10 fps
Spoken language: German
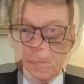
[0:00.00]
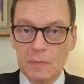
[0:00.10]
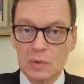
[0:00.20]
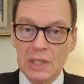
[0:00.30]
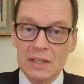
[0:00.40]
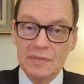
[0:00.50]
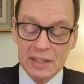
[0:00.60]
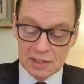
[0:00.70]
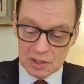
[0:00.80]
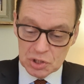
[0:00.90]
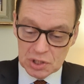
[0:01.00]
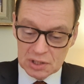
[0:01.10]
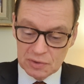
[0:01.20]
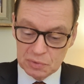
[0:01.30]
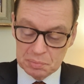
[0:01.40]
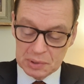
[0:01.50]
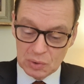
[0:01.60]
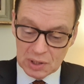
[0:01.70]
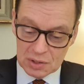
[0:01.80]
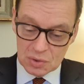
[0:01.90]
Und eine weitere Geschichte von
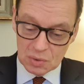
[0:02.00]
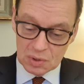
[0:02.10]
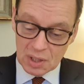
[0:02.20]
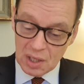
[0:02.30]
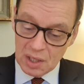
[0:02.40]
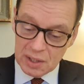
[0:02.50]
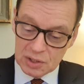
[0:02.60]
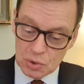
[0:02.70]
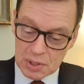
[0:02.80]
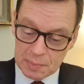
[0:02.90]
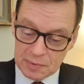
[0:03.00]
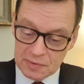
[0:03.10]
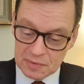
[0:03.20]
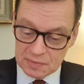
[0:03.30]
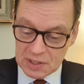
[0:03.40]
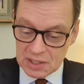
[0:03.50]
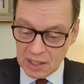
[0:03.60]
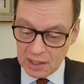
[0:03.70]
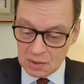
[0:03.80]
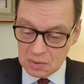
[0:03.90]
Bilokation. Giuseppe
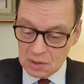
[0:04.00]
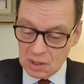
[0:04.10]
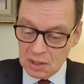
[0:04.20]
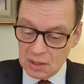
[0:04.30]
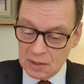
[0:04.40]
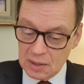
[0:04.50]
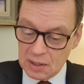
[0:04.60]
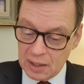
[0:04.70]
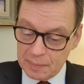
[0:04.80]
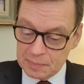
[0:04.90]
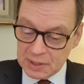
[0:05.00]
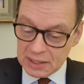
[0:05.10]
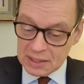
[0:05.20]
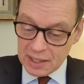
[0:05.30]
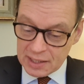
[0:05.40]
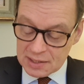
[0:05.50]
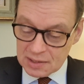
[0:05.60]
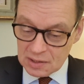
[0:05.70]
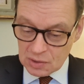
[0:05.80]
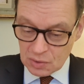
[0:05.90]
Vitiello, am
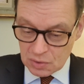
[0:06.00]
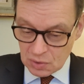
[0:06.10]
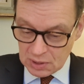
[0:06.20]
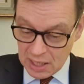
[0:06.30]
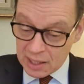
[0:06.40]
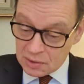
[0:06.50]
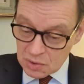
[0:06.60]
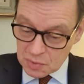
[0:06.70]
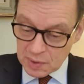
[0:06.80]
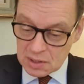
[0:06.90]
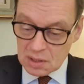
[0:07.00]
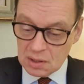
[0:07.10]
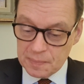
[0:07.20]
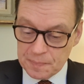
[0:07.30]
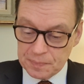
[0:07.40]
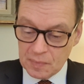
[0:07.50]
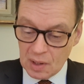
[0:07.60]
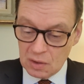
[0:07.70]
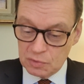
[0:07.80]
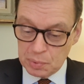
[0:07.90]
3.1.1928
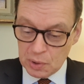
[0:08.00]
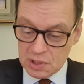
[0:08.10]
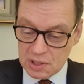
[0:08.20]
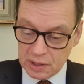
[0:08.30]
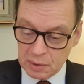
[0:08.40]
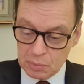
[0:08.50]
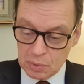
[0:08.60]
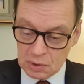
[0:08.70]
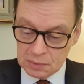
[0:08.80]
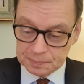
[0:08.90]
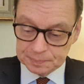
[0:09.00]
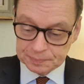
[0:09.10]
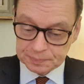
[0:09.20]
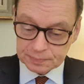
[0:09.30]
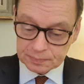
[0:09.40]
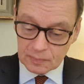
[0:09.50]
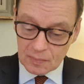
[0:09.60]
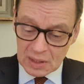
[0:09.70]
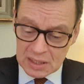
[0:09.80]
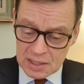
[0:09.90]
auf Ponza geboren,
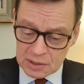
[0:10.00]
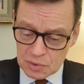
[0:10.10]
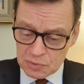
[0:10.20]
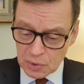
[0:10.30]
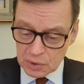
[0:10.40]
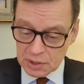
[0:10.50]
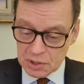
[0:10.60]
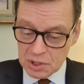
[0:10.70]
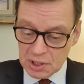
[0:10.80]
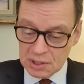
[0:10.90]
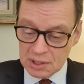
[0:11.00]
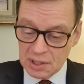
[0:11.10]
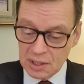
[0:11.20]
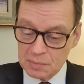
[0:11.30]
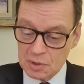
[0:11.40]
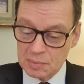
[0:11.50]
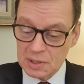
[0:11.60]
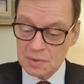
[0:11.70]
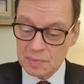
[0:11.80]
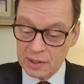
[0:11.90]
erzählt uns folgende Geschichte, die er im
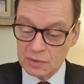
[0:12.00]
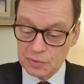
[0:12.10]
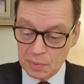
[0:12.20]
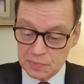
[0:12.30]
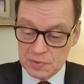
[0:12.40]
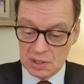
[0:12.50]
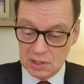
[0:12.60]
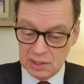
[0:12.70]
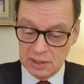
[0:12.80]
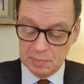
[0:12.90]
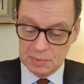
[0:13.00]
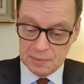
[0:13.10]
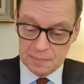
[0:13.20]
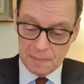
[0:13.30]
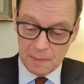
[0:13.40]
Sommer 52 erlebte.